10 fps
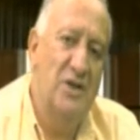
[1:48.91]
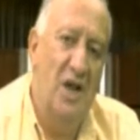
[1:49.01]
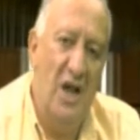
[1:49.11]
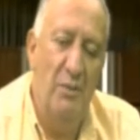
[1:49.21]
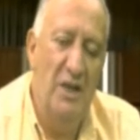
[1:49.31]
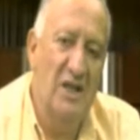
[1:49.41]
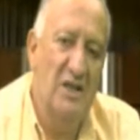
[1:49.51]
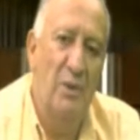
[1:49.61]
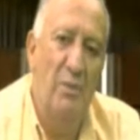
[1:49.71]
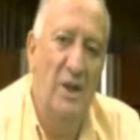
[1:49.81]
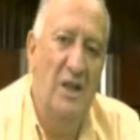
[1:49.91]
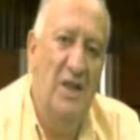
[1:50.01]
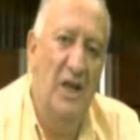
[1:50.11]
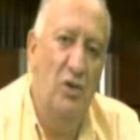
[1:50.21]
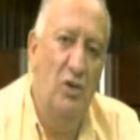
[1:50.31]
y en qué medida se van
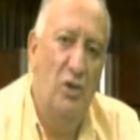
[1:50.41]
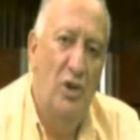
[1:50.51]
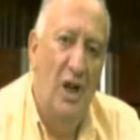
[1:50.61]
brindando